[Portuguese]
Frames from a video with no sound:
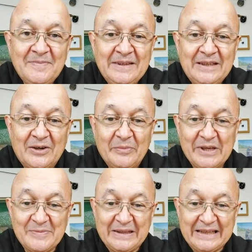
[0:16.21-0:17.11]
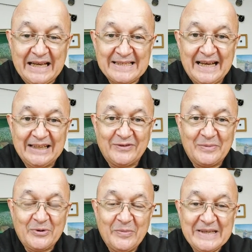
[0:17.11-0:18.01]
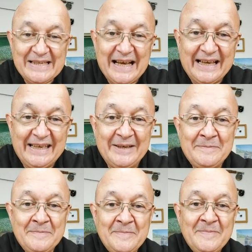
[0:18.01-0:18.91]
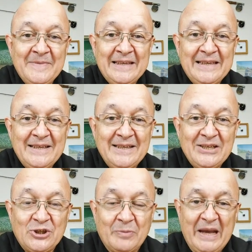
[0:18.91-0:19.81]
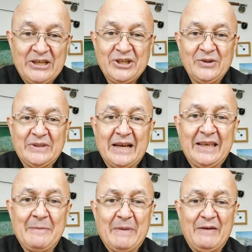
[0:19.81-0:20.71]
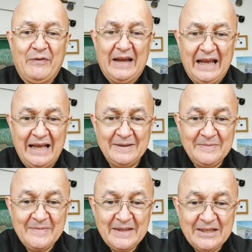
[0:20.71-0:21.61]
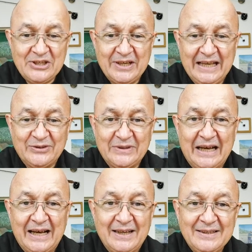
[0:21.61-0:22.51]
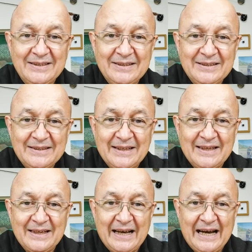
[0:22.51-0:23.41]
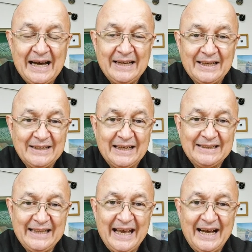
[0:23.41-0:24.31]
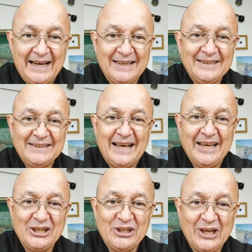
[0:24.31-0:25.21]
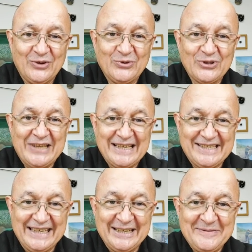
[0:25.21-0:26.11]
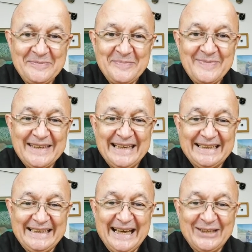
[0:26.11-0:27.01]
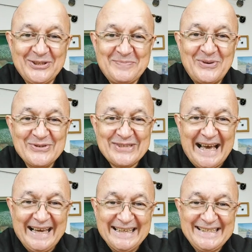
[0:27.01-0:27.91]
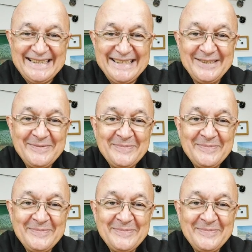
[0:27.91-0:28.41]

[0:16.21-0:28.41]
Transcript: Então, mesmo atrasado, vamos começar aqui. Tio Betinho está aqui para falar direto da área da terra, da região do Saci e a terra dos bonsares.